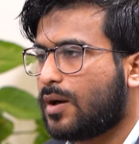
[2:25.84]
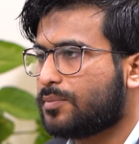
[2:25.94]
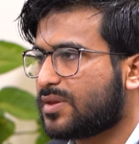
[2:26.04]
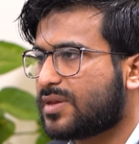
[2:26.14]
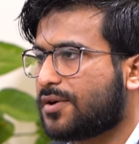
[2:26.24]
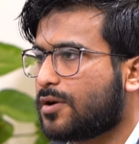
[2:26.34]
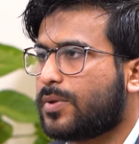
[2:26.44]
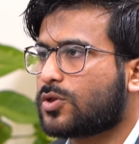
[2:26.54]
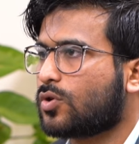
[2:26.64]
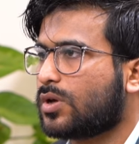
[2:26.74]
अपने सैटेड
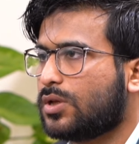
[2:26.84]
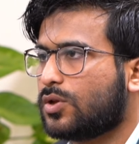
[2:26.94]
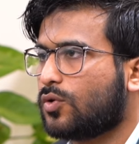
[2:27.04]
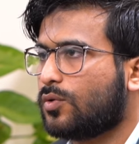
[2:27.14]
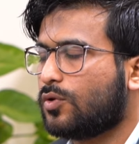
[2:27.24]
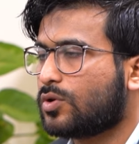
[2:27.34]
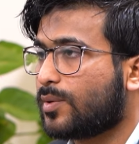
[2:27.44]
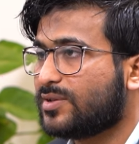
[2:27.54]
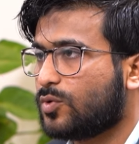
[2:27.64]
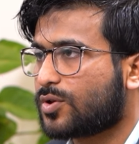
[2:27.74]
बच्चों के लिए तो उनके
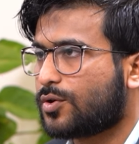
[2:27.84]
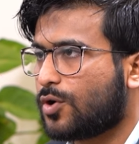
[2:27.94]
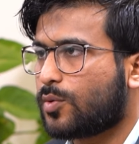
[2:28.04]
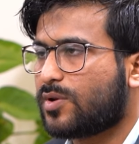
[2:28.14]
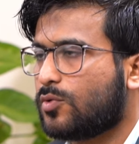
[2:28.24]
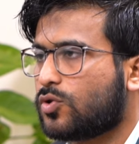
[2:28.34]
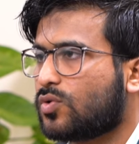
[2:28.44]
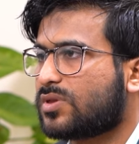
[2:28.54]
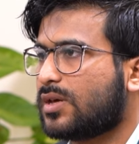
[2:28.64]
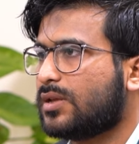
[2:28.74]
पास बुक्स और डॉक्यूमेंट
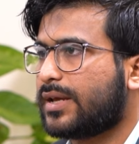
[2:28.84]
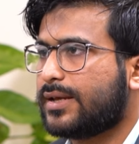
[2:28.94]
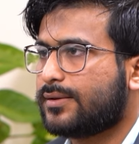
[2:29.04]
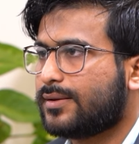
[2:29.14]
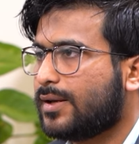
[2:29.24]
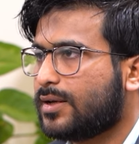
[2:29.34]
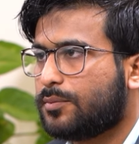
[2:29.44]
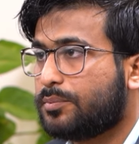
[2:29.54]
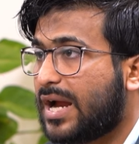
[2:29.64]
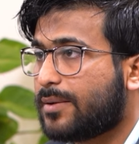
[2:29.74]
मौजूद थे लेकिन
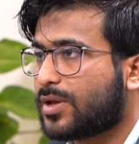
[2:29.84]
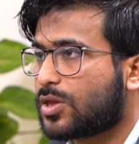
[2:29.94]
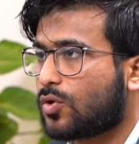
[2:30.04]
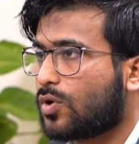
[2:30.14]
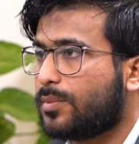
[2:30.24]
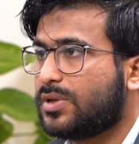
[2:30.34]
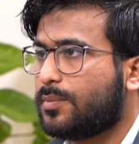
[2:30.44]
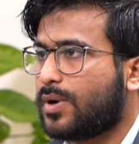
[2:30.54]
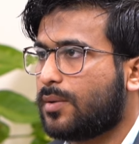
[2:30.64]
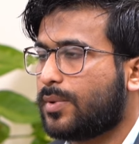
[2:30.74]
ब्लाइंड बच्चे को कभी नहीं
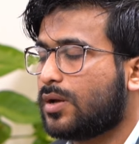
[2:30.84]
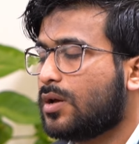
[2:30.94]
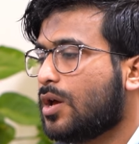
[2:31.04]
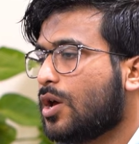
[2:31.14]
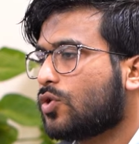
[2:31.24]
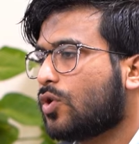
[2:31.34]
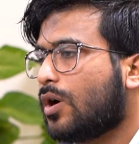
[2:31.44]
पढ़ा पाए तो